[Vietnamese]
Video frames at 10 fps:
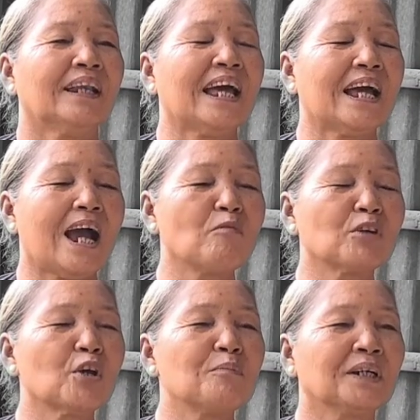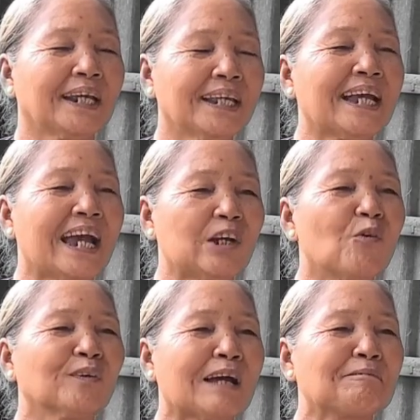Là ông kêu mình cấy cài
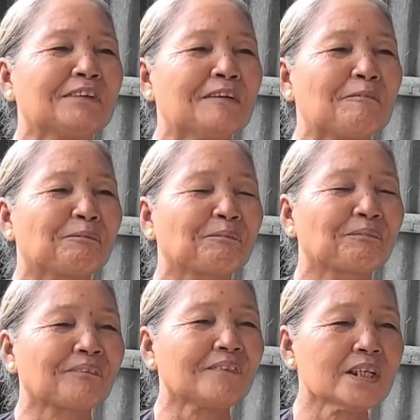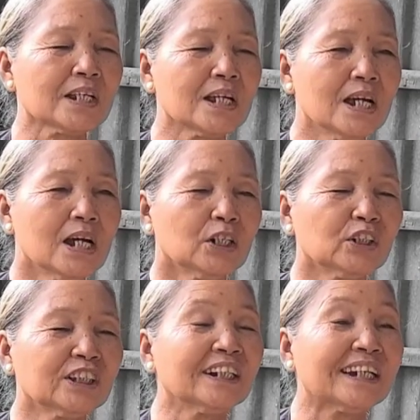ruộng tâm đó.
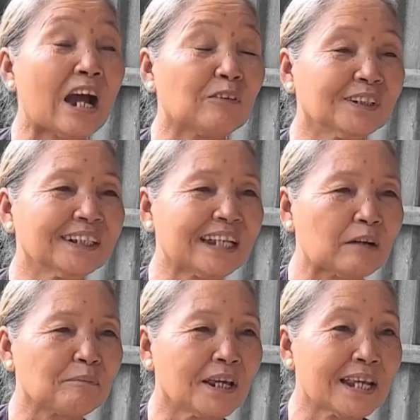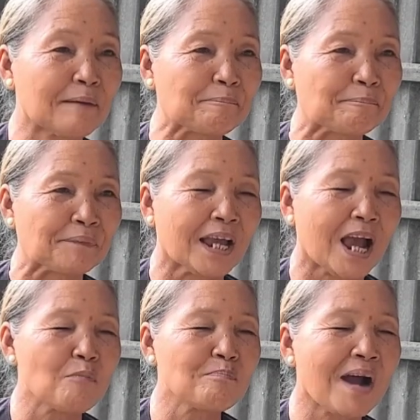Rồi chừng nào dứt giặc bảy năm,
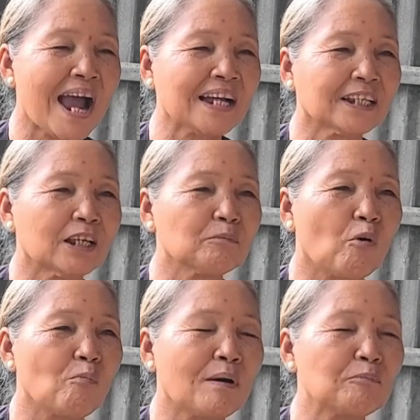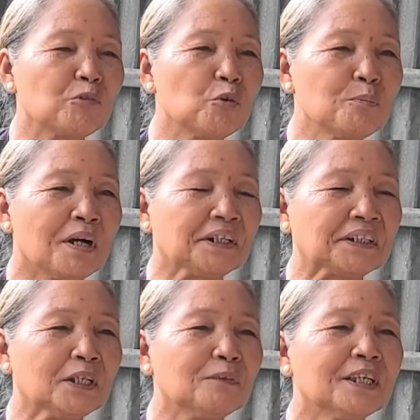ông ba ăn tiệc một mâm vui
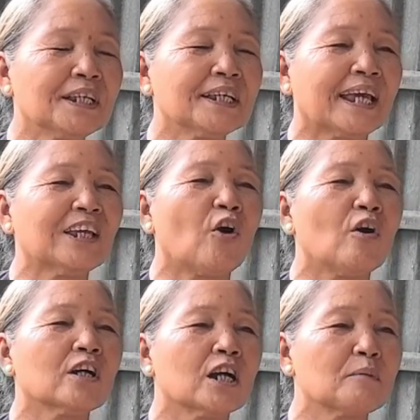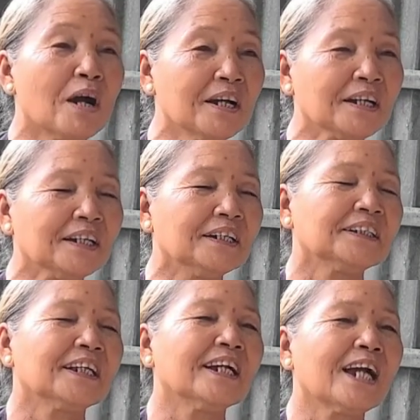mừng. Thiếu chi kẻ dọn người bưng,
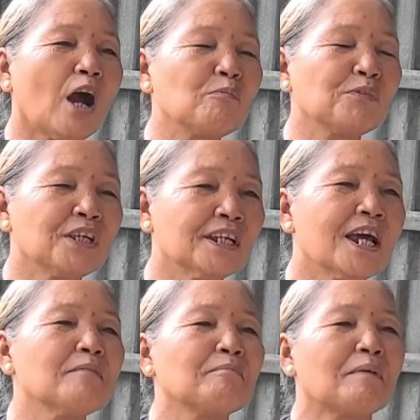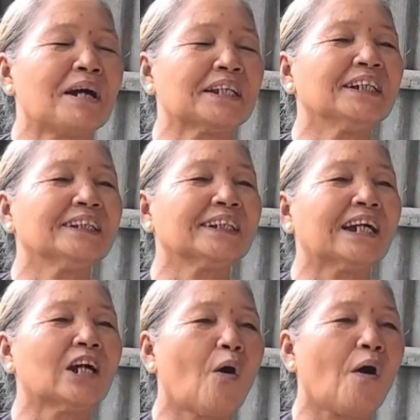chừng ông về đến mà mặt dưng
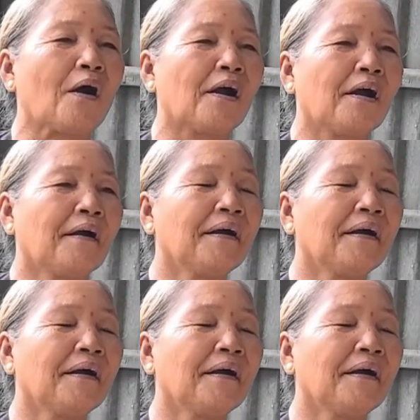chẳng còn.